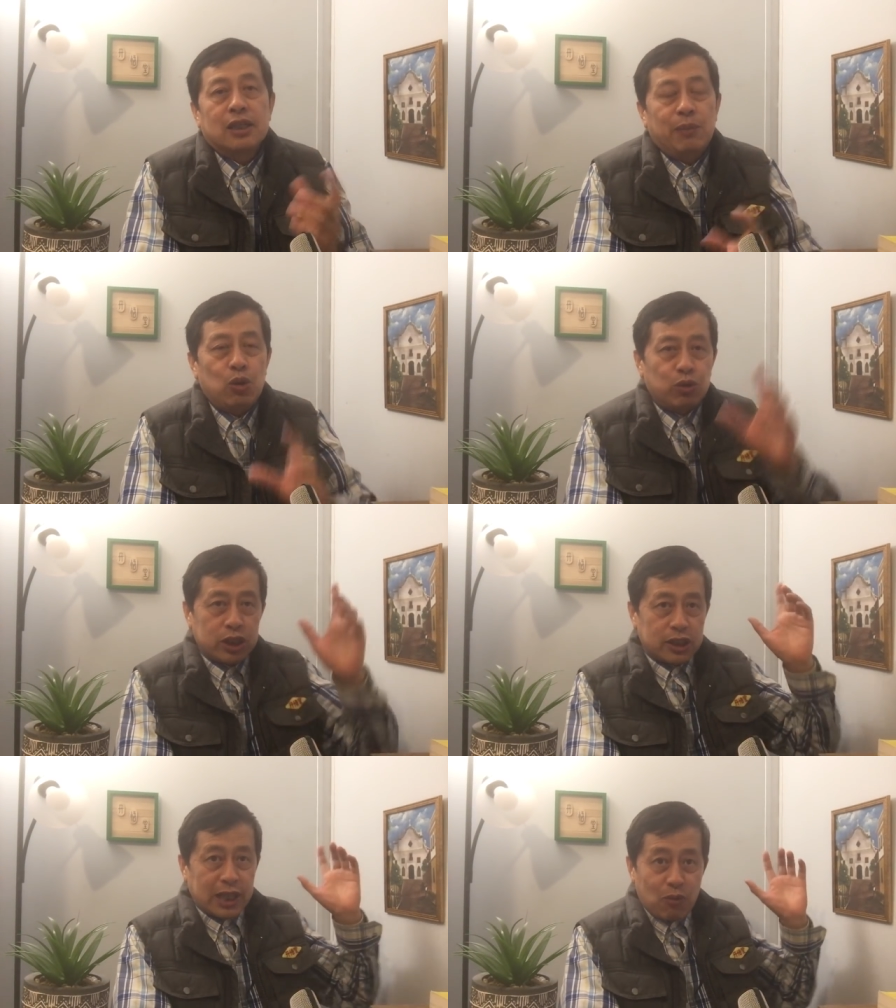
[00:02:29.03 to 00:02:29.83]
那么胡
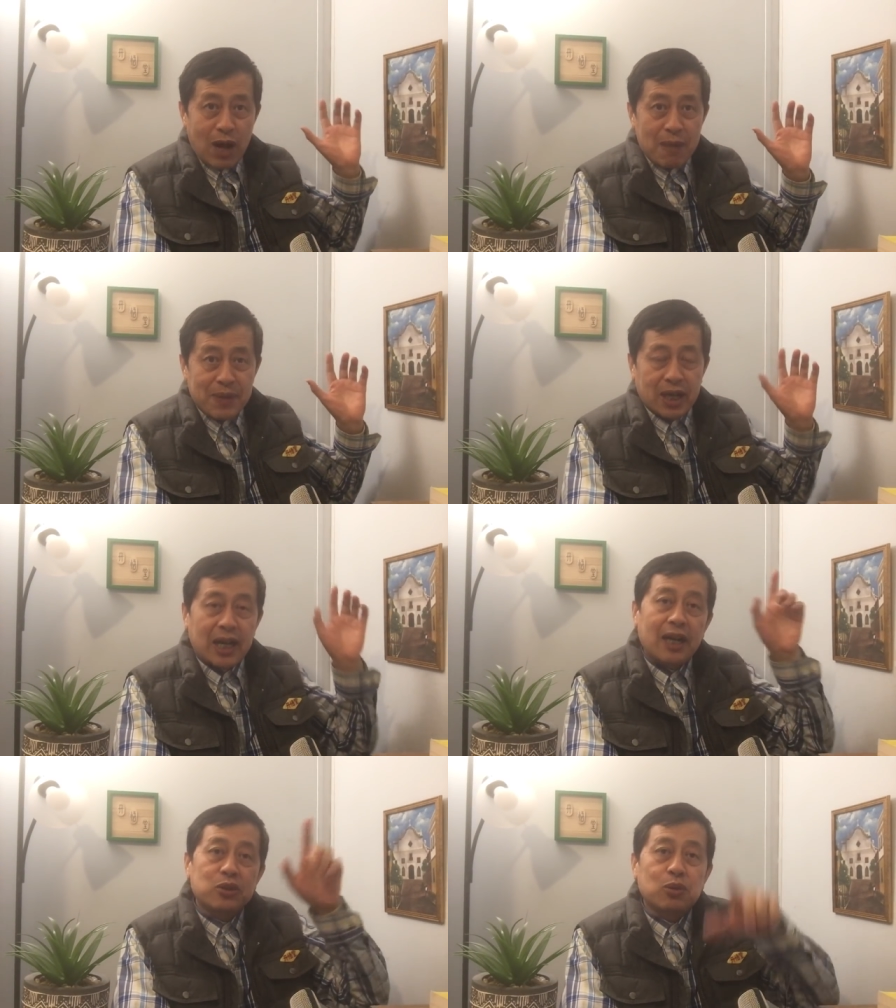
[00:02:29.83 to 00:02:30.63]
适在外面
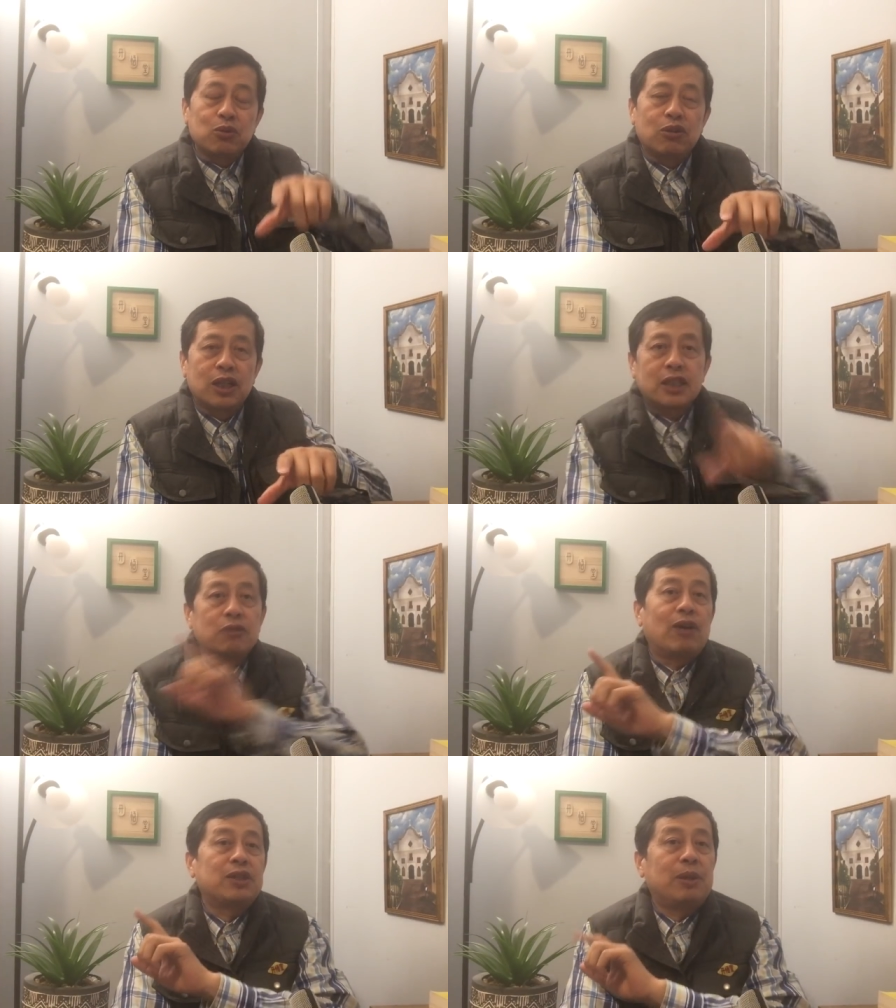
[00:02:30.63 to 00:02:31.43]
看中国，那
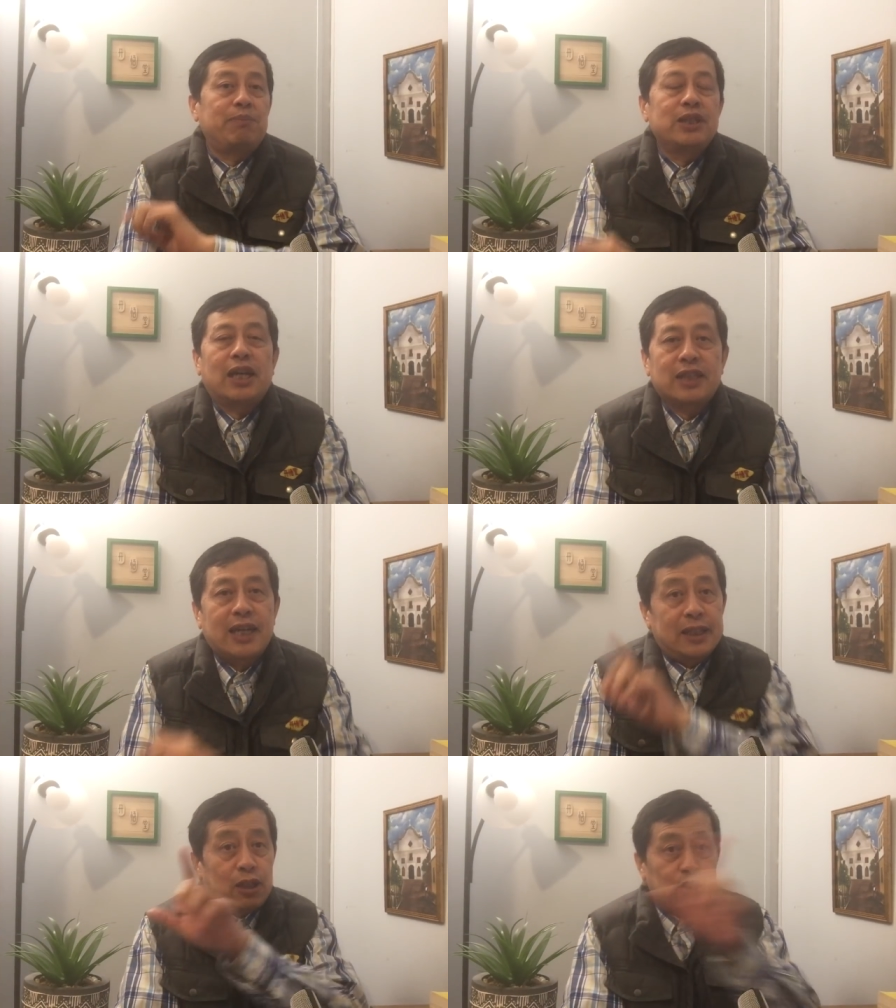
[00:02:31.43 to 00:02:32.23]
完全不一样，他
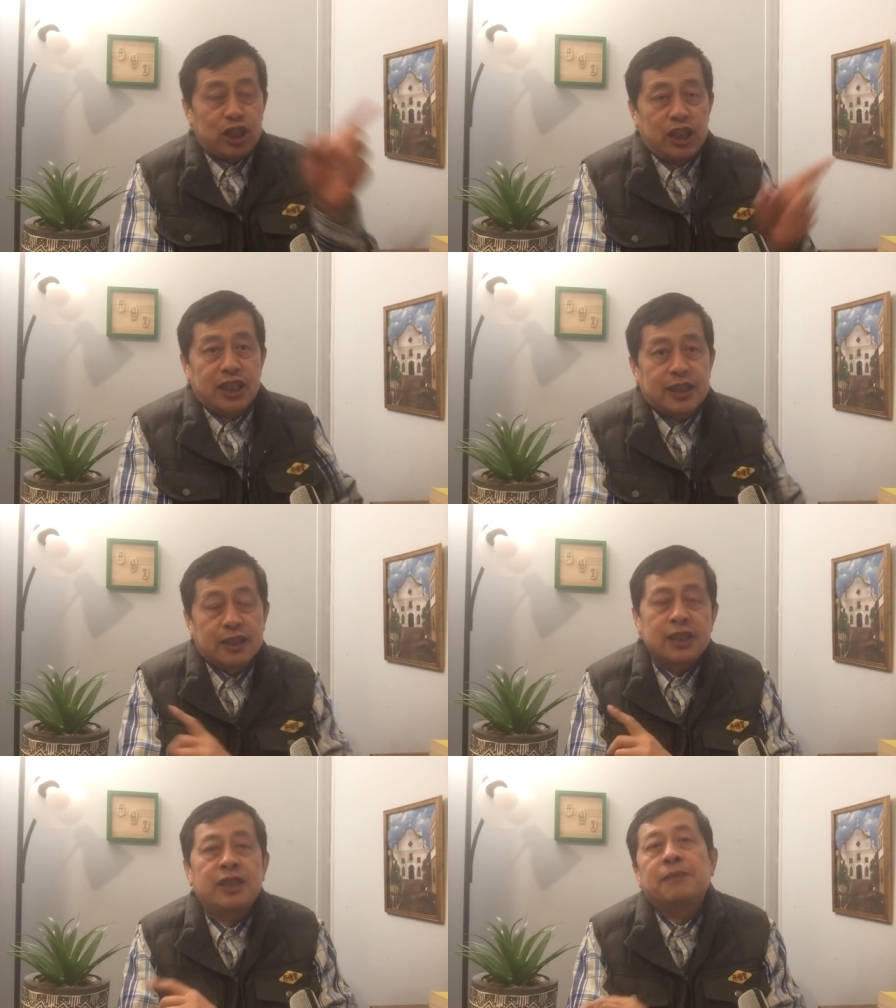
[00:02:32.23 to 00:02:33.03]
看到的是一个
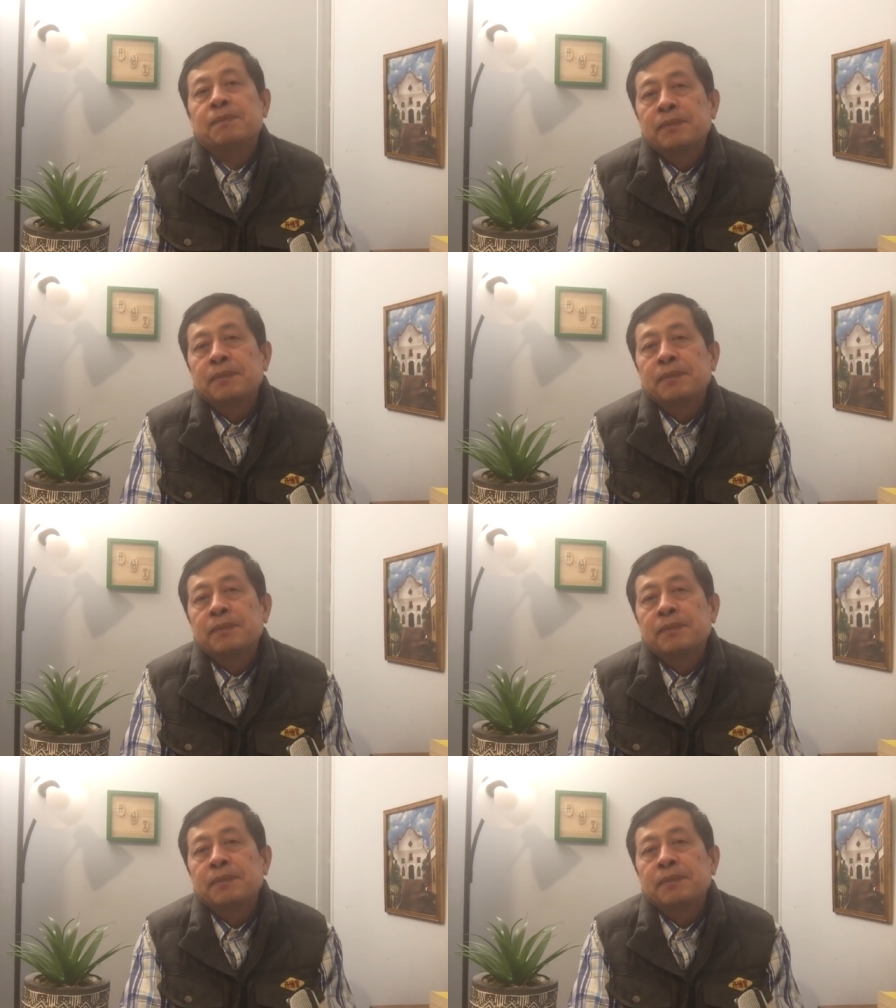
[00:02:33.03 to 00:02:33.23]
整体，